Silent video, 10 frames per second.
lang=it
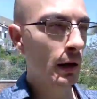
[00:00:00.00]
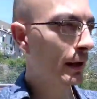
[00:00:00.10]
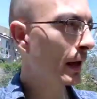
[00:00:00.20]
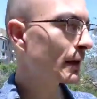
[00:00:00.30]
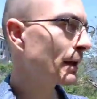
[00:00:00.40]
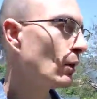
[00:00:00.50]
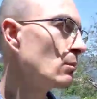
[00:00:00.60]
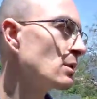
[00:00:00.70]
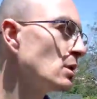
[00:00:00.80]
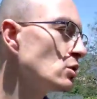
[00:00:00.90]
Le chiacchiere,
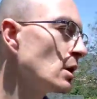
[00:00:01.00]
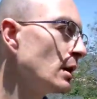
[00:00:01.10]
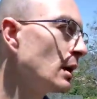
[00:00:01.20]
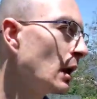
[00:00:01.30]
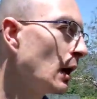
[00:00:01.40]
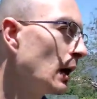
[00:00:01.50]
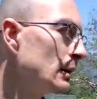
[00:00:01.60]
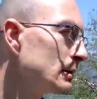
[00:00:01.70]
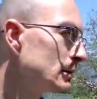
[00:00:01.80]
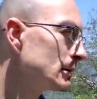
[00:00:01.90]
come si dice nella
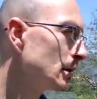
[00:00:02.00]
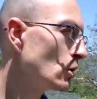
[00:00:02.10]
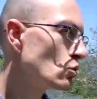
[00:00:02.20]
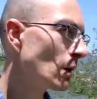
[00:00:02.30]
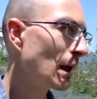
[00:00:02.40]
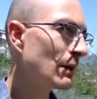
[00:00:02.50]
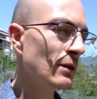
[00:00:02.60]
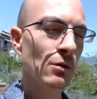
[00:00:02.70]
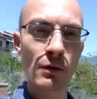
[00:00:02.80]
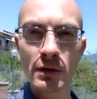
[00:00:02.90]
regione
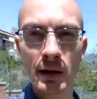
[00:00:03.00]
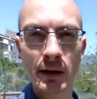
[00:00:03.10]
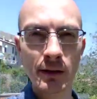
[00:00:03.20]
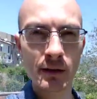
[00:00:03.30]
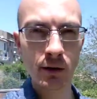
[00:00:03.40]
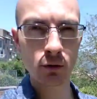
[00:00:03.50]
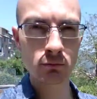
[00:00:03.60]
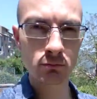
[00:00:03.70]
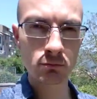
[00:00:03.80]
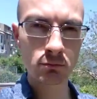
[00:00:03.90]
Lazio, stanno a zero,
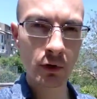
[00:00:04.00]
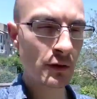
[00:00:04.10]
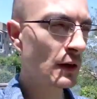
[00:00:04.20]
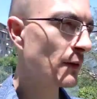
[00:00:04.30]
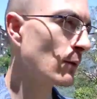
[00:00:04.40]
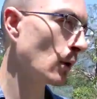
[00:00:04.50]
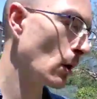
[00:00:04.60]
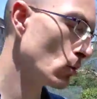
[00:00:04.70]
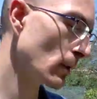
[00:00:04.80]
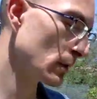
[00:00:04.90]
nel senso che a
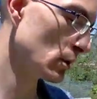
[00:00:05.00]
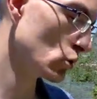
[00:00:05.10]
Roma si